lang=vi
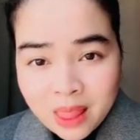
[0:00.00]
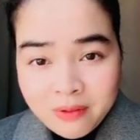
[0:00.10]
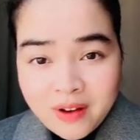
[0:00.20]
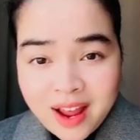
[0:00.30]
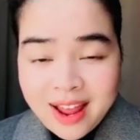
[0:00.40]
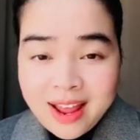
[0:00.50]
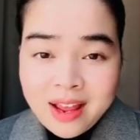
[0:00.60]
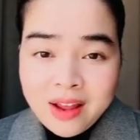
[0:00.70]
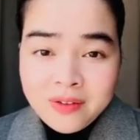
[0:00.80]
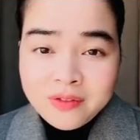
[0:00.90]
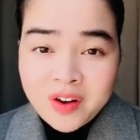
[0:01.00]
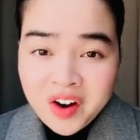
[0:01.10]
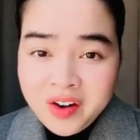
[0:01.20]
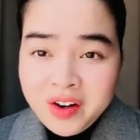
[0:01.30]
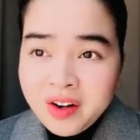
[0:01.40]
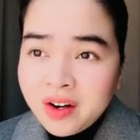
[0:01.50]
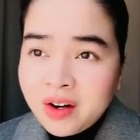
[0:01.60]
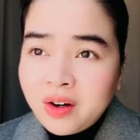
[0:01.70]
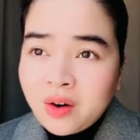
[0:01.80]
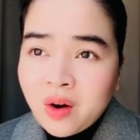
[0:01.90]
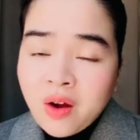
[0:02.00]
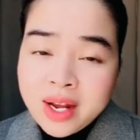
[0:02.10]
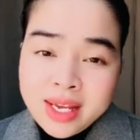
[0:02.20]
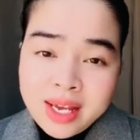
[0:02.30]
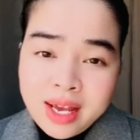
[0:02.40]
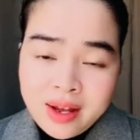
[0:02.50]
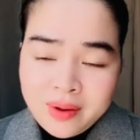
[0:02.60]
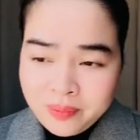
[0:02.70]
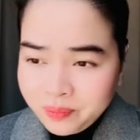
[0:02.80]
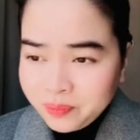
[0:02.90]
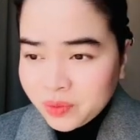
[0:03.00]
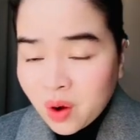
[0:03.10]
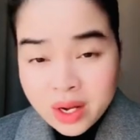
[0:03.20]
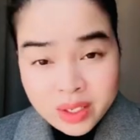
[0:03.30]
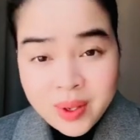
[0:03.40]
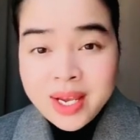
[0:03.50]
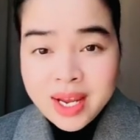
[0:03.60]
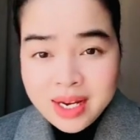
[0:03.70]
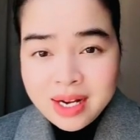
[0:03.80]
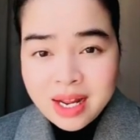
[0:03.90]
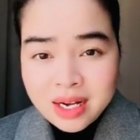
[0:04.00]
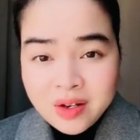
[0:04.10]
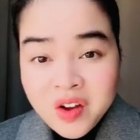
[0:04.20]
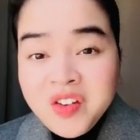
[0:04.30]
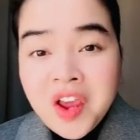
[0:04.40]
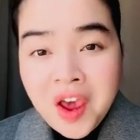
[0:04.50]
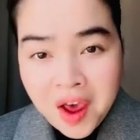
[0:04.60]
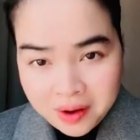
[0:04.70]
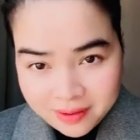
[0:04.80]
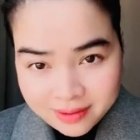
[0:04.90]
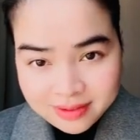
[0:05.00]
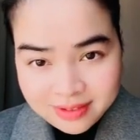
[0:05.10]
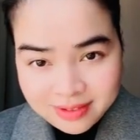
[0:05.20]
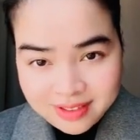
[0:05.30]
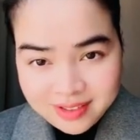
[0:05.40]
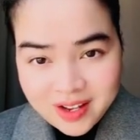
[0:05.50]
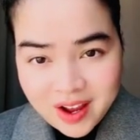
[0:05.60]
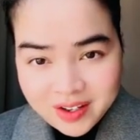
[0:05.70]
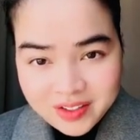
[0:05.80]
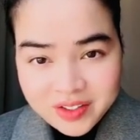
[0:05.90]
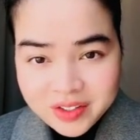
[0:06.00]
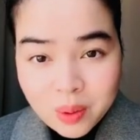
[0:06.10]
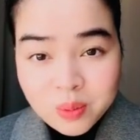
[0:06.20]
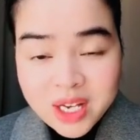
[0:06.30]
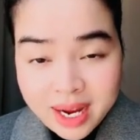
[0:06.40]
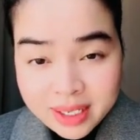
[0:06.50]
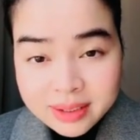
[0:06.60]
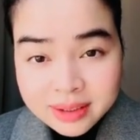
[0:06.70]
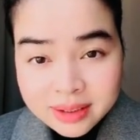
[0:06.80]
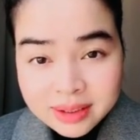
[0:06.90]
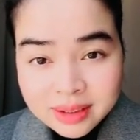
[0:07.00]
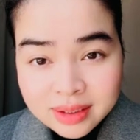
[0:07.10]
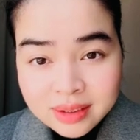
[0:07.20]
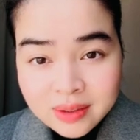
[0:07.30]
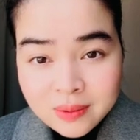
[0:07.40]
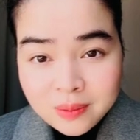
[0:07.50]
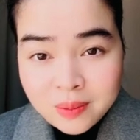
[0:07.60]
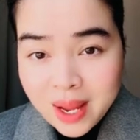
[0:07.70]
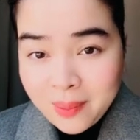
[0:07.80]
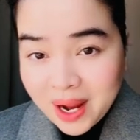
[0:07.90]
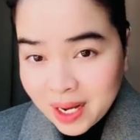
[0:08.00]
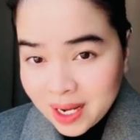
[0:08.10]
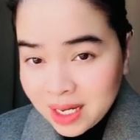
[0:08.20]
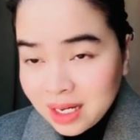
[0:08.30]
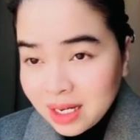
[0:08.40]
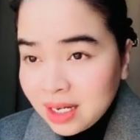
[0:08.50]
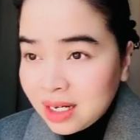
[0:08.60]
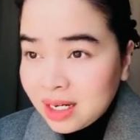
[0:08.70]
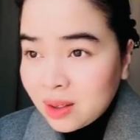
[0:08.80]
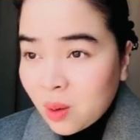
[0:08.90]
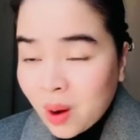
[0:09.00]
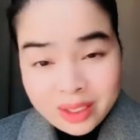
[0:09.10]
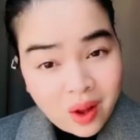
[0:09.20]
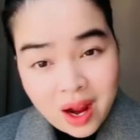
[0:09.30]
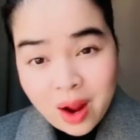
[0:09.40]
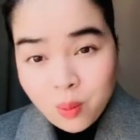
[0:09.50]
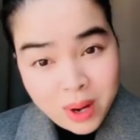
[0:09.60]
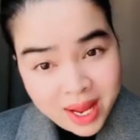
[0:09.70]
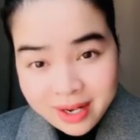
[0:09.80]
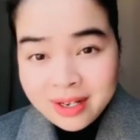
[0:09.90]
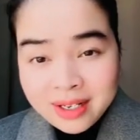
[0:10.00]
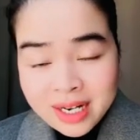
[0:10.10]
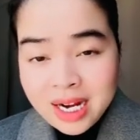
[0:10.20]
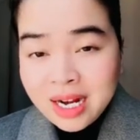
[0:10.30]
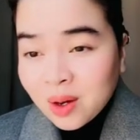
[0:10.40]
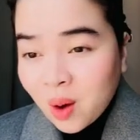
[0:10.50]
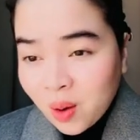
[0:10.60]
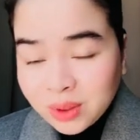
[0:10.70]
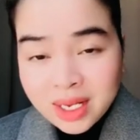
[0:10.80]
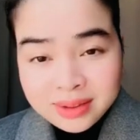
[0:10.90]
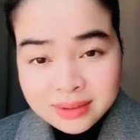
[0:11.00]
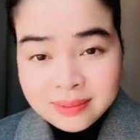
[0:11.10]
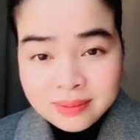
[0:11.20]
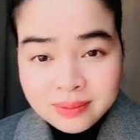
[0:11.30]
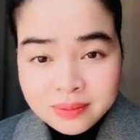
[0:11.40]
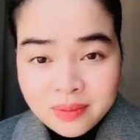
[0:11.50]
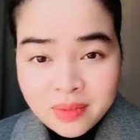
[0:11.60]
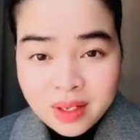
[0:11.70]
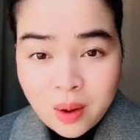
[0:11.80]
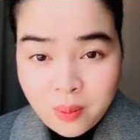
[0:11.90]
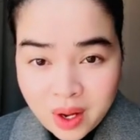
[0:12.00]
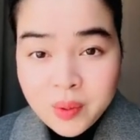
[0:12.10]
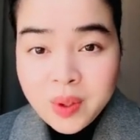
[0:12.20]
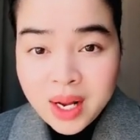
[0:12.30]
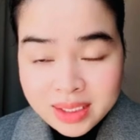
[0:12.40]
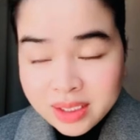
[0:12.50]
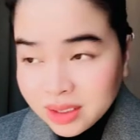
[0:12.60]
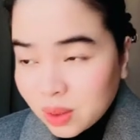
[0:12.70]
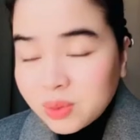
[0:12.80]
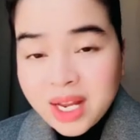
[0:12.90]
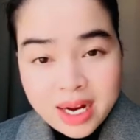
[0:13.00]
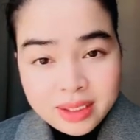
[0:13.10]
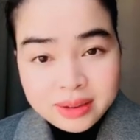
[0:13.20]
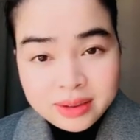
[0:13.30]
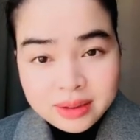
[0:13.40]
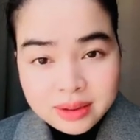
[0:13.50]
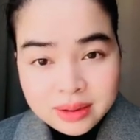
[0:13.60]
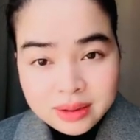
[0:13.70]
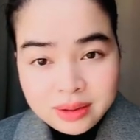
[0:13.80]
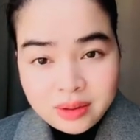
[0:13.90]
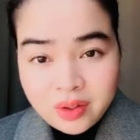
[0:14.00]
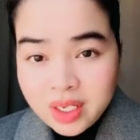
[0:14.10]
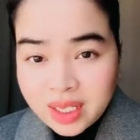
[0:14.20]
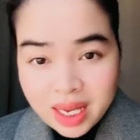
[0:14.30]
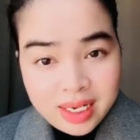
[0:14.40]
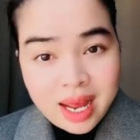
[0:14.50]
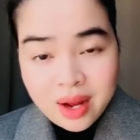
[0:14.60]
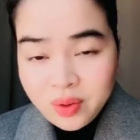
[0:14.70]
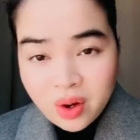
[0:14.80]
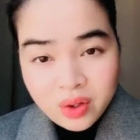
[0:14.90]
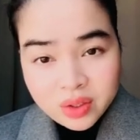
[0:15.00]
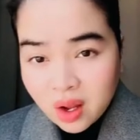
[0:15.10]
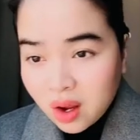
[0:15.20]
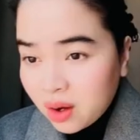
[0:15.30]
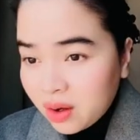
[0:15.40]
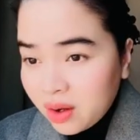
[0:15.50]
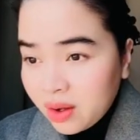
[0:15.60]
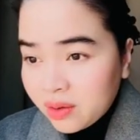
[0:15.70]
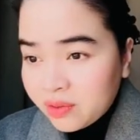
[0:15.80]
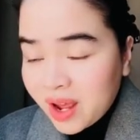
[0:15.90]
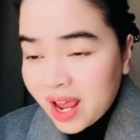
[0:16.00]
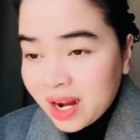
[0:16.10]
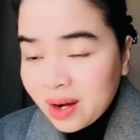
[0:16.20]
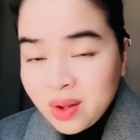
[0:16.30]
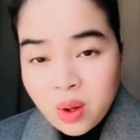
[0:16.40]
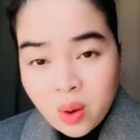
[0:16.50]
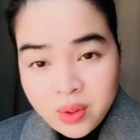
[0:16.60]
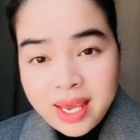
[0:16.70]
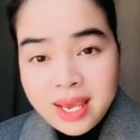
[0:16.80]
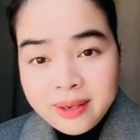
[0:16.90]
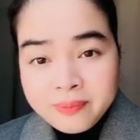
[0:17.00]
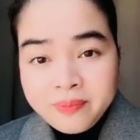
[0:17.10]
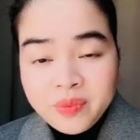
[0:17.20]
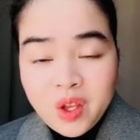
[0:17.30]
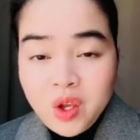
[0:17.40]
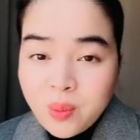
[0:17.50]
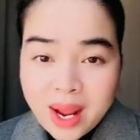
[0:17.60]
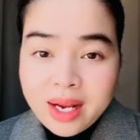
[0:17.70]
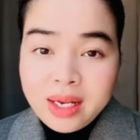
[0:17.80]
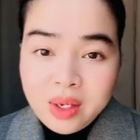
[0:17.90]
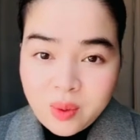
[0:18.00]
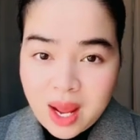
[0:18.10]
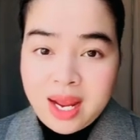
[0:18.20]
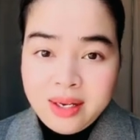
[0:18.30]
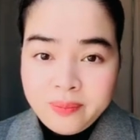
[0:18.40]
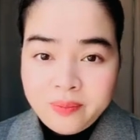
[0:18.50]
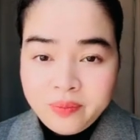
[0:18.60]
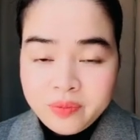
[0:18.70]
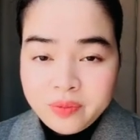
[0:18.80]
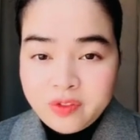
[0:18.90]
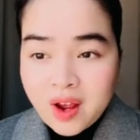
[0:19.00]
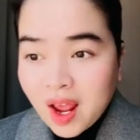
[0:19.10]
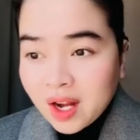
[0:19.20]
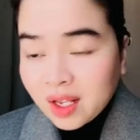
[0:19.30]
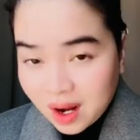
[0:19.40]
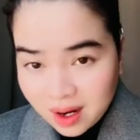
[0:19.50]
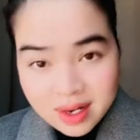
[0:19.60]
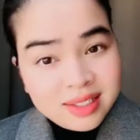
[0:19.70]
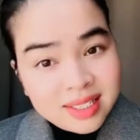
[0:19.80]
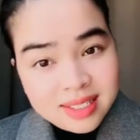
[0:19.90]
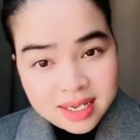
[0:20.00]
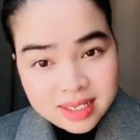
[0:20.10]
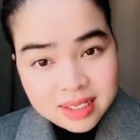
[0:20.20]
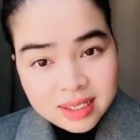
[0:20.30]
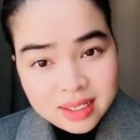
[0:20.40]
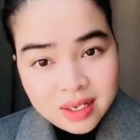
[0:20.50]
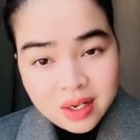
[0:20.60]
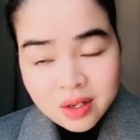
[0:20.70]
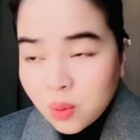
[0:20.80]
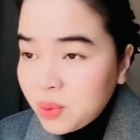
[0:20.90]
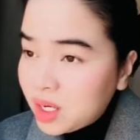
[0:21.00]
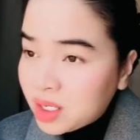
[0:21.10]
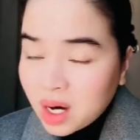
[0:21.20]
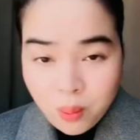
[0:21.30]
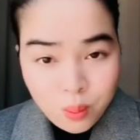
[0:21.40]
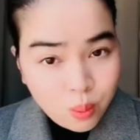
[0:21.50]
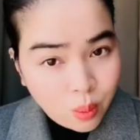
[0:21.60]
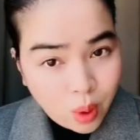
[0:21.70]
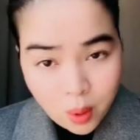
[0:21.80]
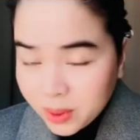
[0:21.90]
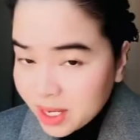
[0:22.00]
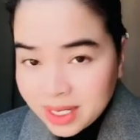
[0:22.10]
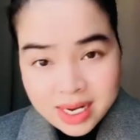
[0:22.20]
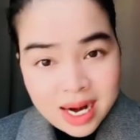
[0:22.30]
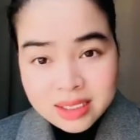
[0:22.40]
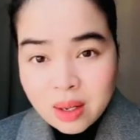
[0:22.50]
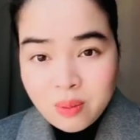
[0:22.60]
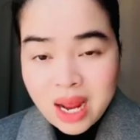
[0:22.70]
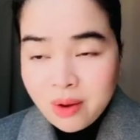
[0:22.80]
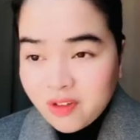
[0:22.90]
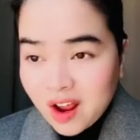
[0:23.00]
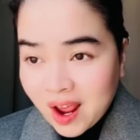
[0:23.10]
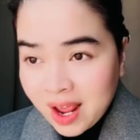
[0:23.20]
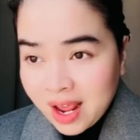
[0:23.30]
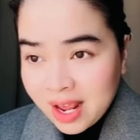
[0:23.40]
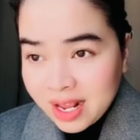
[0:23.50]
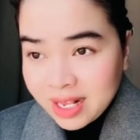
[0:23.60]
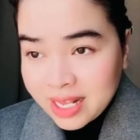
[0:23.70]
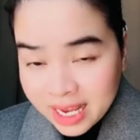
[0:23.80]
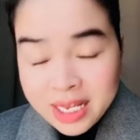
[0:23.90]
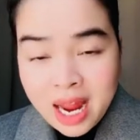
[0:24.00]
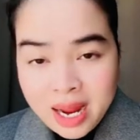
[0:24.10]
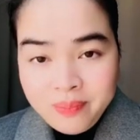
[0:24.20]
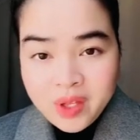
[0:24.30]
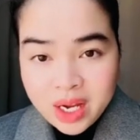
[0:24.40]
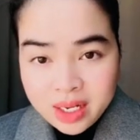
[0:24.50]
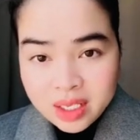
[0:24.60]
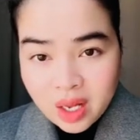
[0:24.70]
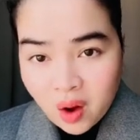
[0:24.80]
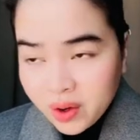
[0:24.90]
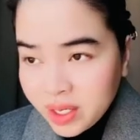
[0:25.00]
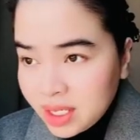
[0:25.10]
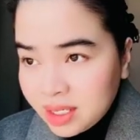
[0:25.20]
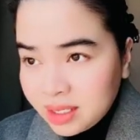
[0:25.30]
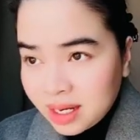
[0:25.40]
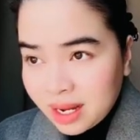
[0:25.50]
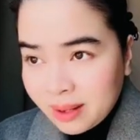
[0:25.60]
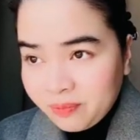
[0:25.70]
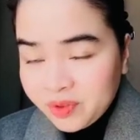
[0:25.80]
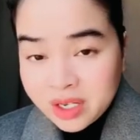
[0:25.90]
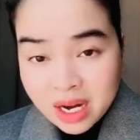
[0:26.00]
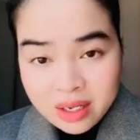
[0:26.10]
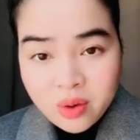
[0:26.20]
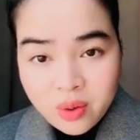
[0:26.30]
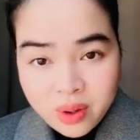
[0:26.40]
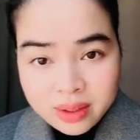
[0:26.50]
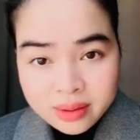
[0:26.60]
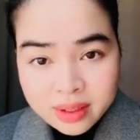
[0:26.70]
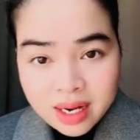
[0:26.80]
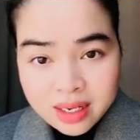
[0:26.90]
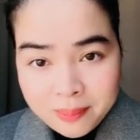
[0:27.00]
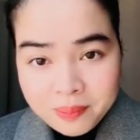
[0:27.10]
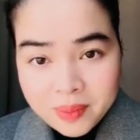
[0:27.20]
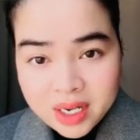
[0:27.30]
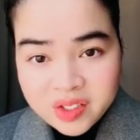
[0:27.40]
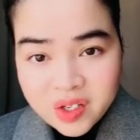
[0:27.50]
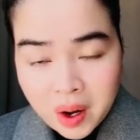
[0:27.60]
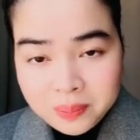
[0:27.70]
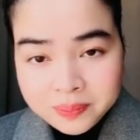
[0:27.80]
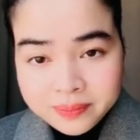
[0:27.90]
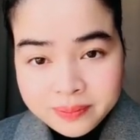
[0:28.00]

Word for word: và vẫn có cái ờ, có cái suy nghĩ là nương nhờ nương nhờ trường cộng sản mà bạn này hoàn toàn không biết hay là cố tình không hiểu trường cộng sản nó chỉ tẩy não nhồi sọ và nó nhồi nhét yêu bác yêu đảng và thờ ơ chính trị cũng như không một cái kỹ năng sống nào và dạy thêm những cái thói như là ranh đua ăn cắp ăn trộm